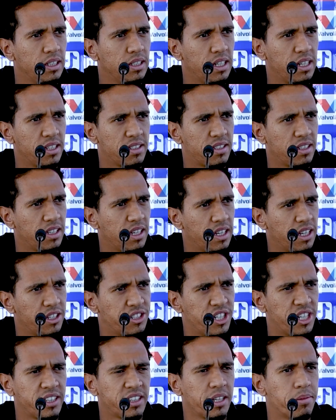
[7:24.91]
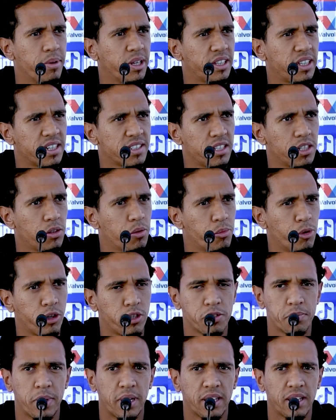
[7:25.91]
Ese Jan también está haciendo
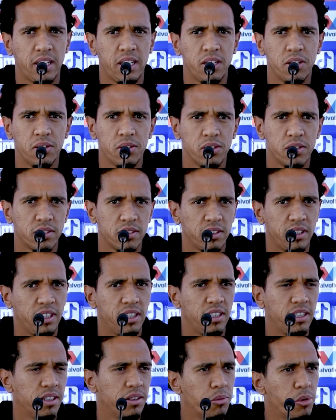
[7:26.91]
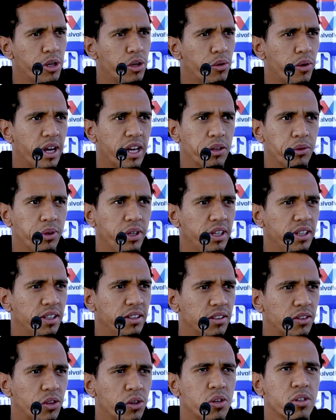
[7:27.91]
buenos partidos y bueno,
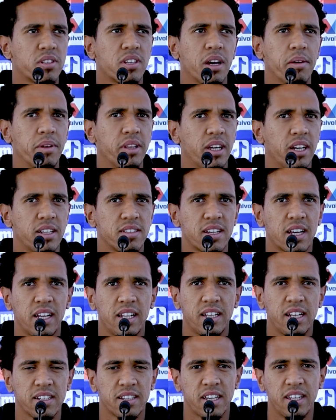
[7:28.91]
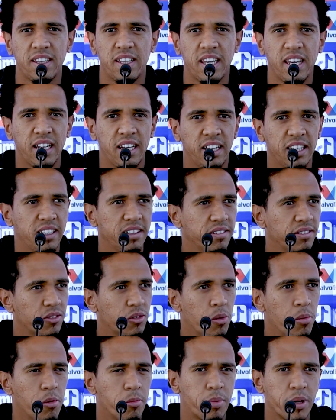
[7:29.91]
Edwin, todos saben de las calidades que tienen
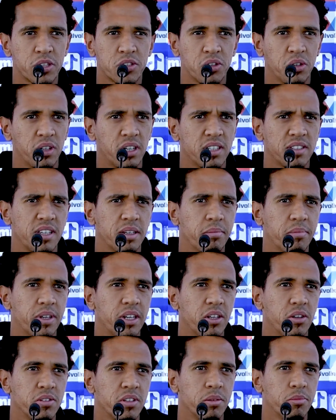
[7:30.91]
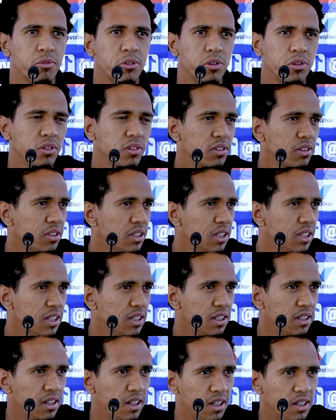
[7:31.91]
como persona, siempre nos hemos
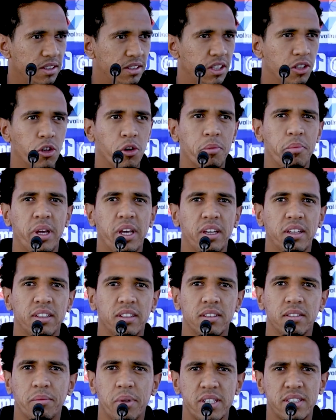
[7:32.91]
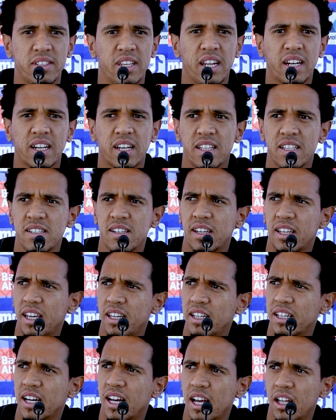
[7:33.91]
sido bien, bien cerca desde que he
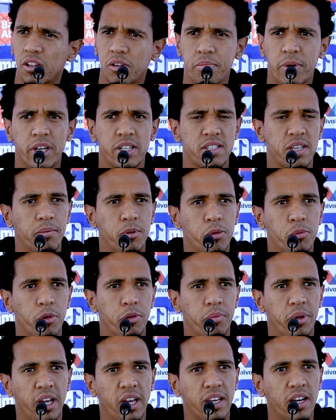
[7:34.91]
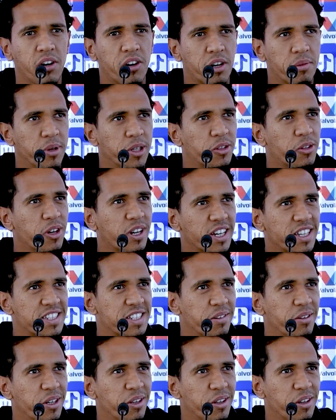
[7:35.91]
llegado, me recibió muy bien y ahora me toca
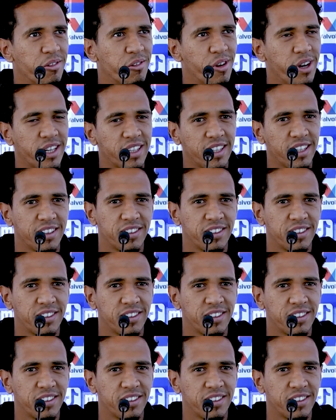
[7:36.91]
recibirlo de vuelta.